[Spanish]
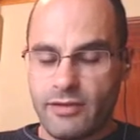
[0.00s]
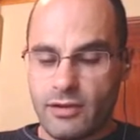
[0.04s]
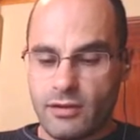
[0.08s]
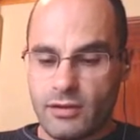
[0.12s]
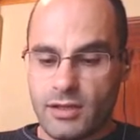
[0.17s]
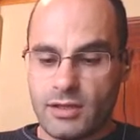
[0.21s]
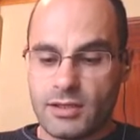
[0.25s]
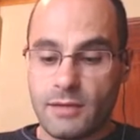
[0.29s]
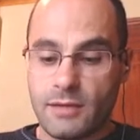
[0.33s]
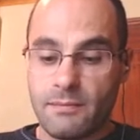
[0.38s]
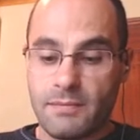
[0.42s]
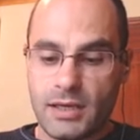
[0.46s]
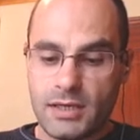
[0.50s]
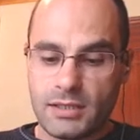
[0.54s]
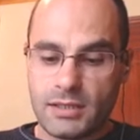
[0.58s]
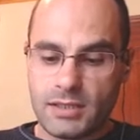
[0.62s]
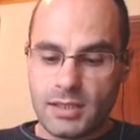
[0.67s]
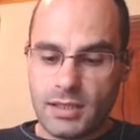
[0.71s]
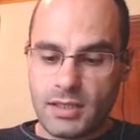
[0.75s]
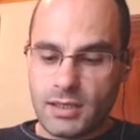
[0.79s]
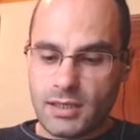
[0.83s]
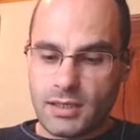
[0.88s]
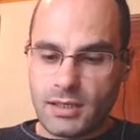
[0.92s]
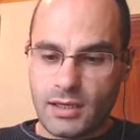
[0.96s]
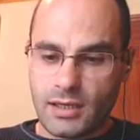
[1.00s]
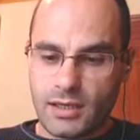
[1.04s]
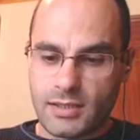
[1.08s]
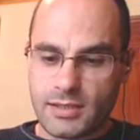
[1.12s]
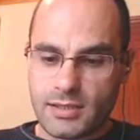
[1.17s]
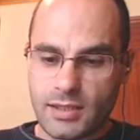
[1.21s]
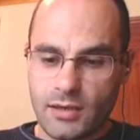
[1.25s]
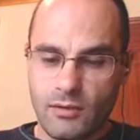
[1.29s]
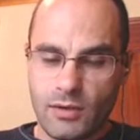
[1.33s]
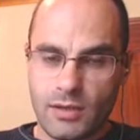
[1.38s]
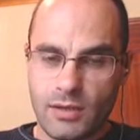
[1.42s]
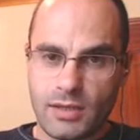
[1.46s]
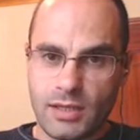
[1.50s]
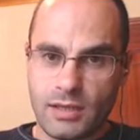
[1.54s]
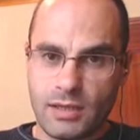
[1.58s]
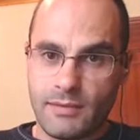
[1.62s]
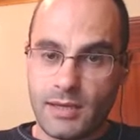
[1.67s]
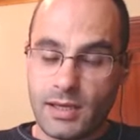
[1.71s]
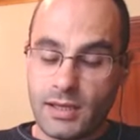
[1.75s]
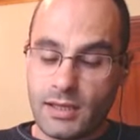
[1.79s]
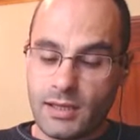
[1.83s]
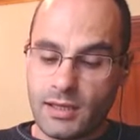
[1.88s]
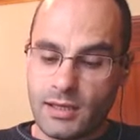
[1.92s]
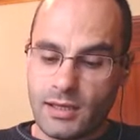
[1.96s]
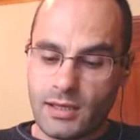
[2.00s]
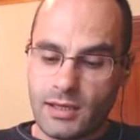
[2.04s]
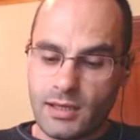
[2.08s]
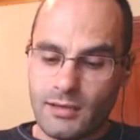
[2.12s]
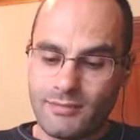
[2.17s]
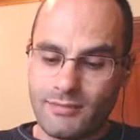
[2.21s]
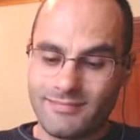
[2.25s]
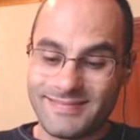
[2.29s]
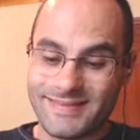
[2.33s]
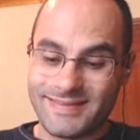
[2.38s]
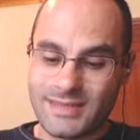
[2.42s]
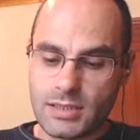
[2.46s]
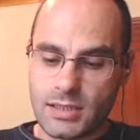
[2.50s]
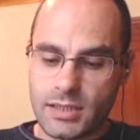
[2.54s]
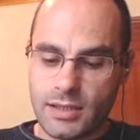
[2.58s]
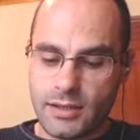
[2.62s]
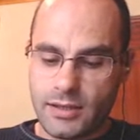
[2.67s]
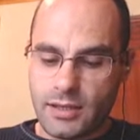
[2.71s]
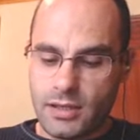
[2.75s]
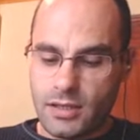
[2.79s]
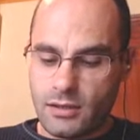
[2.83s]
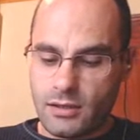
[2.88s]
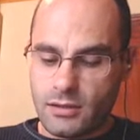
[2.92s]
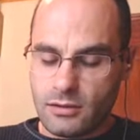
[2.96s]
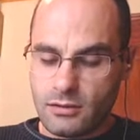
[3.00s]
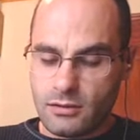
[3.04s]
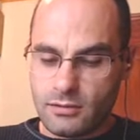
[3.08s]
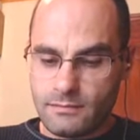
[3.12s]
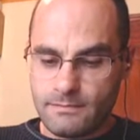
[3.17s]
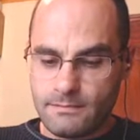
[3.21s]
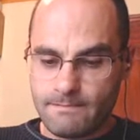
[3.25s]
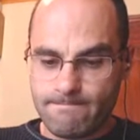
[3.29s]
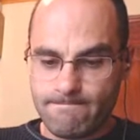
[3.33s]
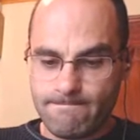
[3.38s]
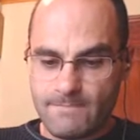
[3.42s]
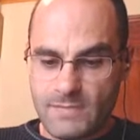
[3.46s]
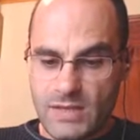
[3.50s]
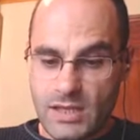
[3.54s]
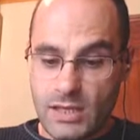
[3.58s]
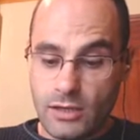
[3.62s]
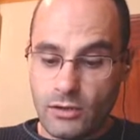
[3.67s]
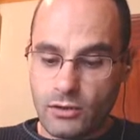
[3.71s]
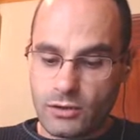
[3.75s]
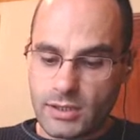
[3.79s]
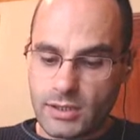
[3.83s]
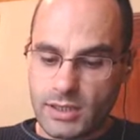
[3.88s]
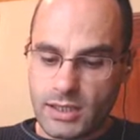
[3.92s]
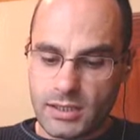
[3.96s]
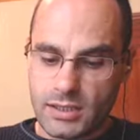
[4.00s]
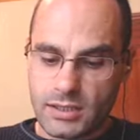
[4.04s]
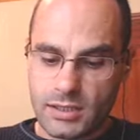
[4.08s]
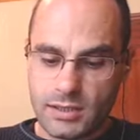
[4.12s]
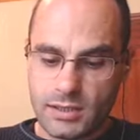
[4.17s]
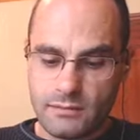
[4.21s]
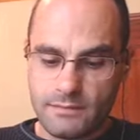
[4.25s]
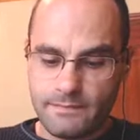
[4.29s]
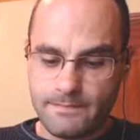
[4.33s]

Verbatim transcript: de Triple exir que en esta cuenta me quedé a 5, 5, 3.